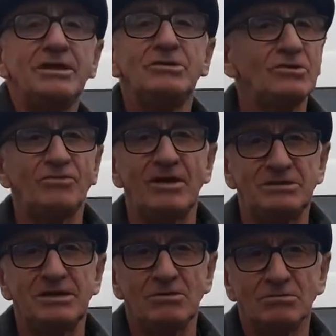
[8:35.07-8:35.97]
índios
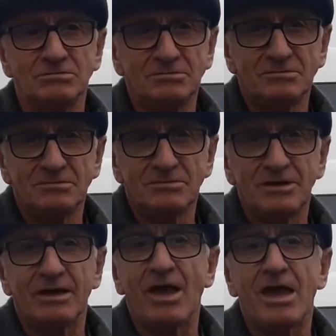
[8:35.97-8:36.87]
faziam,
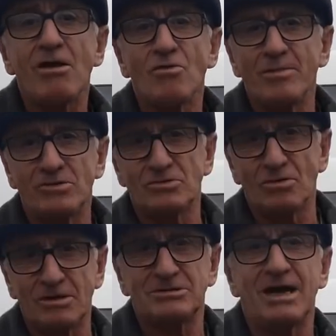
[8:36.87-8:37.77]
é que quem
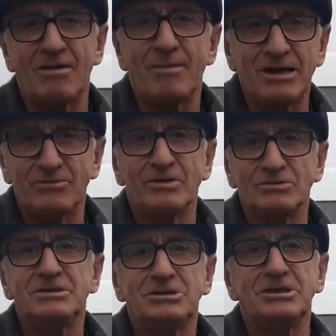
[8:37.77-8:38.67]
começou com essa arma mate foi
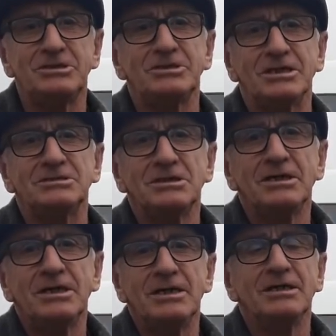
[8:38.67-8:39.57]
os indígenas.
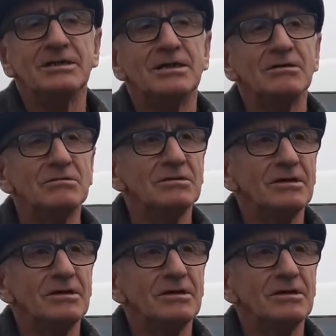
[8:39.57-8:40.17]
Então,